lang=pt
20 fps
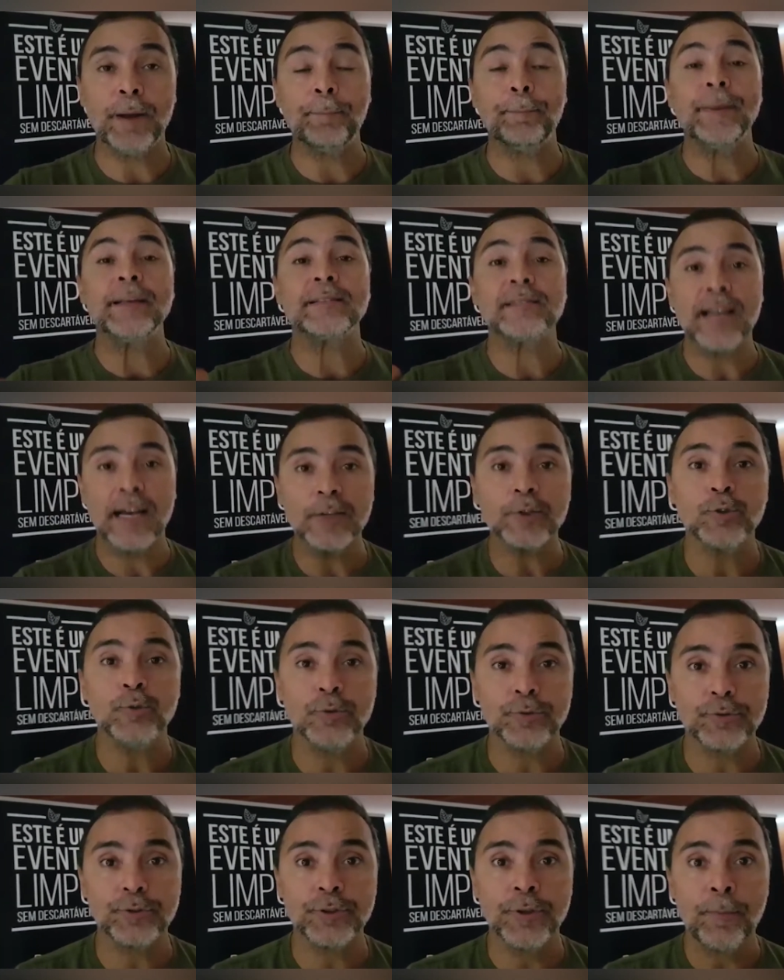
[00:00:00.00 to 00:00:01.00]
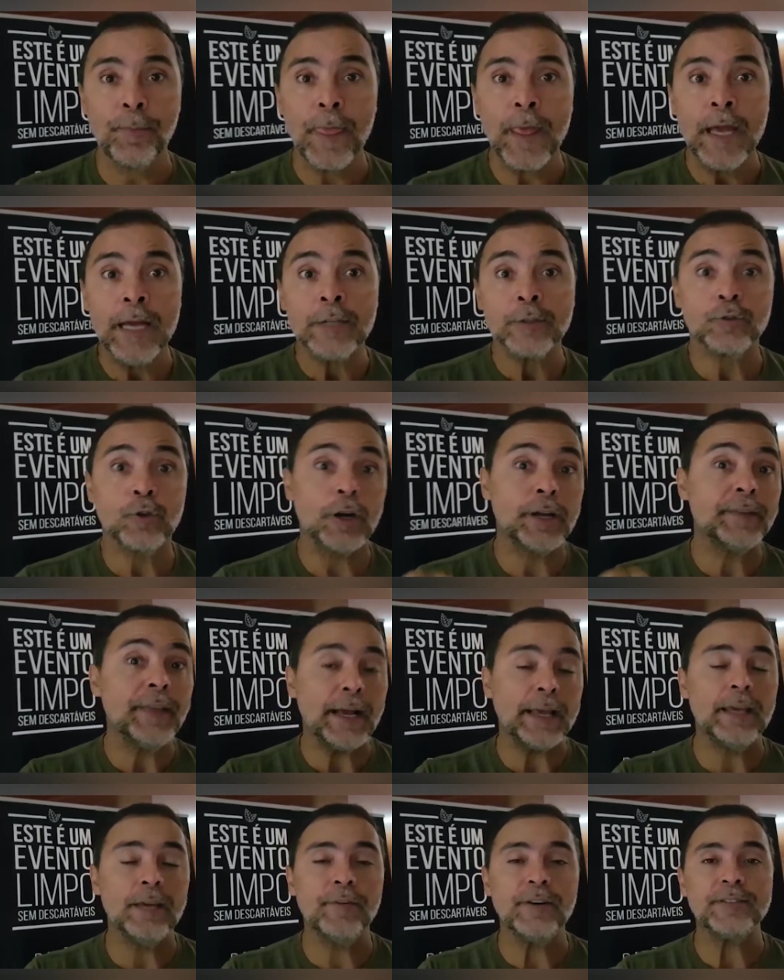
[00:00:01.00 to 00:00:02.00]
para pensar juntos. Só que
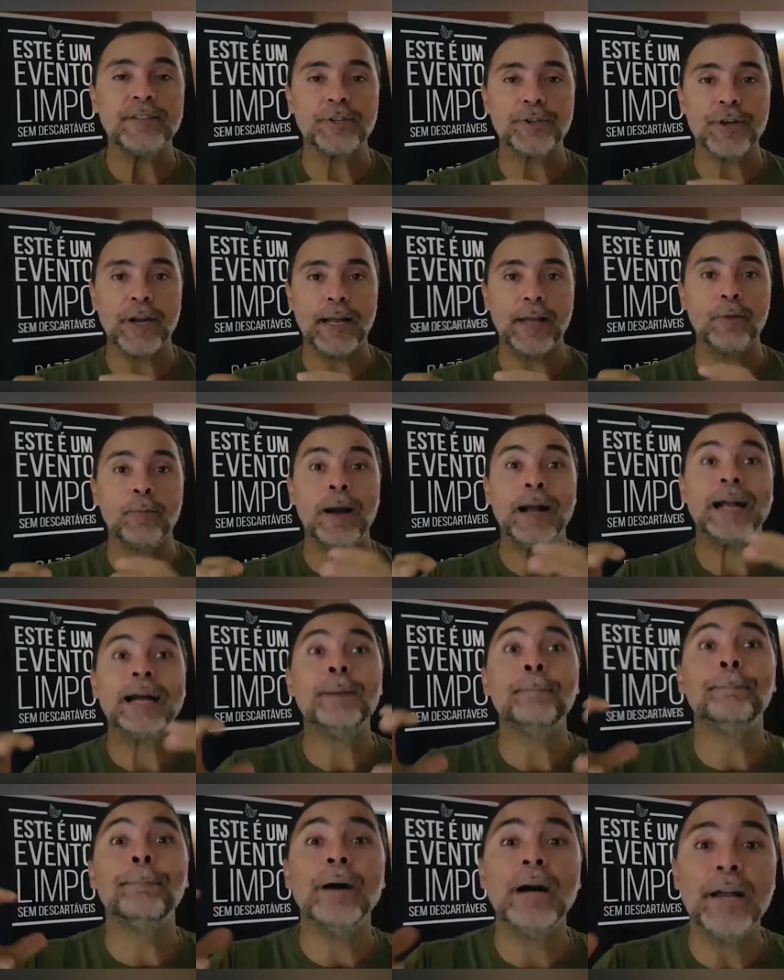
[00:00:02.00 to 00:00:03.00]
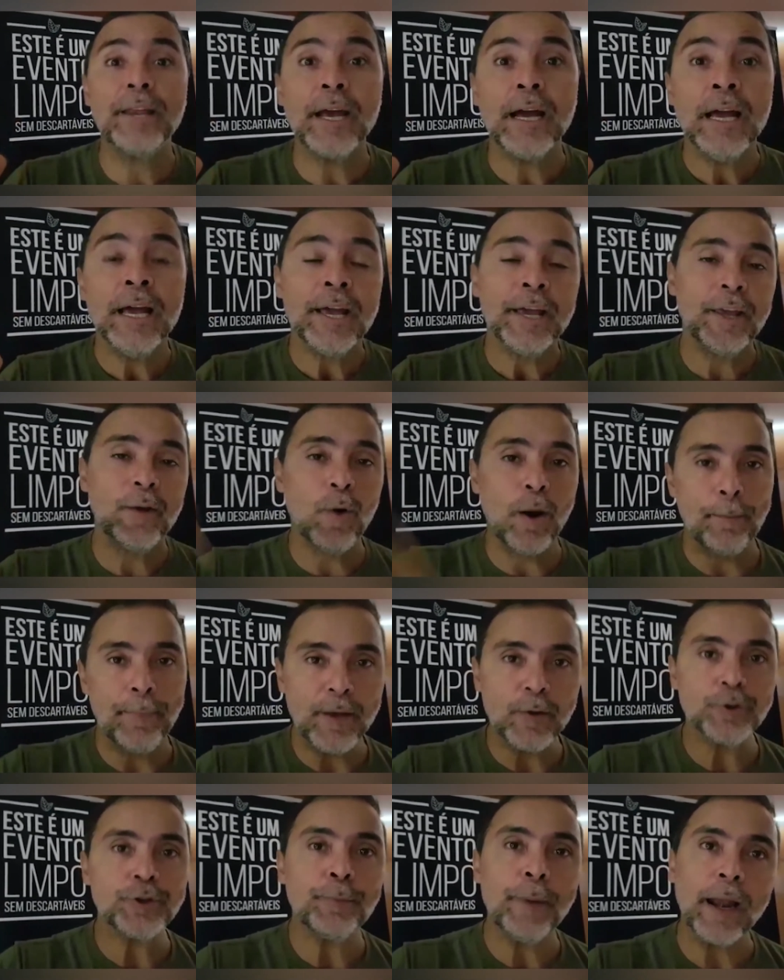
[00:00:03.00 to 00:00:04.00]
daqui vai ser gerada uma campanha e o
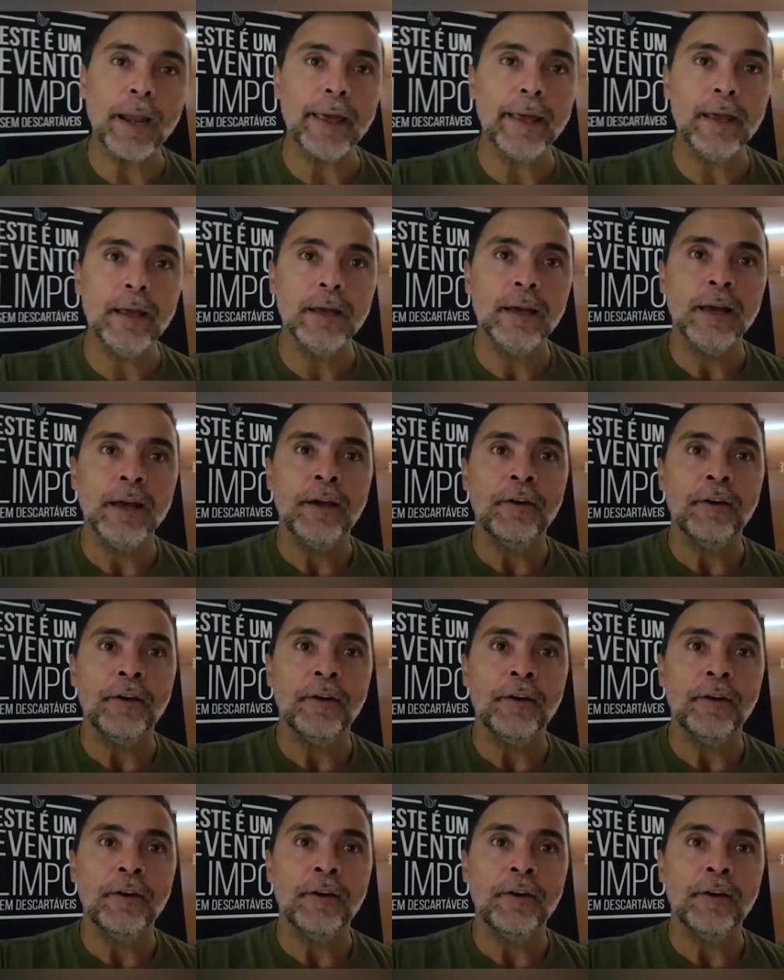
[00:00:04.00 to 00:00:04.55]
Amigos de Belém